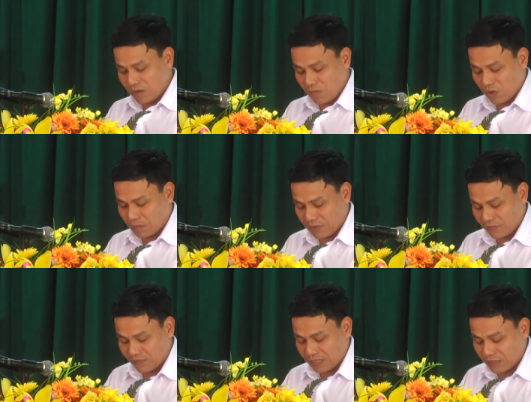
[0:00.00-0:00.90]
của Bộ Nông nghiệp
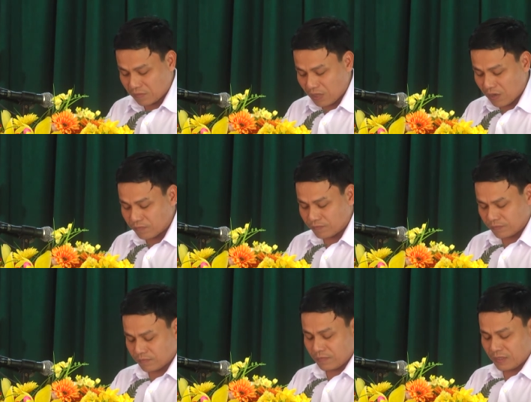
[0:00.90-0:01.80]
và Phát triển Nông thôn.
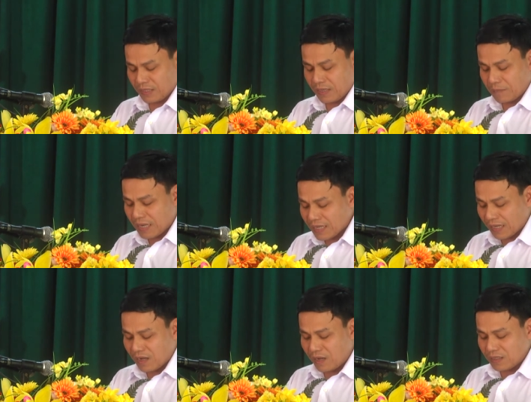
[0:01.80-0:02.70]
Bên
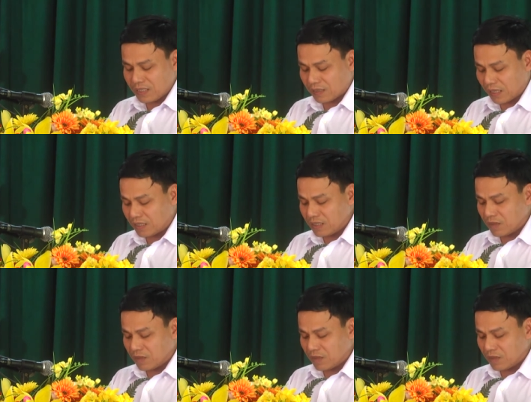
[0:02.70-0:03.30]
cạnh đó thì tỉnh